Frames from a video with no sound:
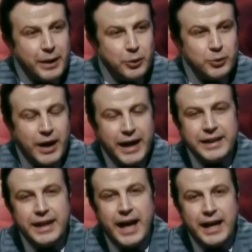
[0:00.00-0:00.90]
مع الدكتور
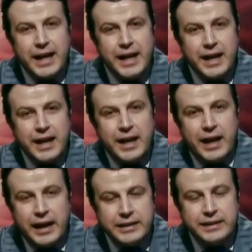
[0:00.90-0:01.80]
عادل على
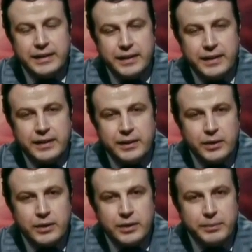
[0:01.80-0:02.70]
عند آه،
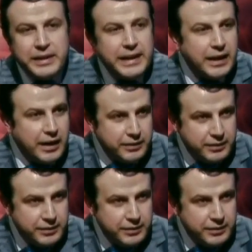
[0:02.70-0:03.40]
امتداد الارض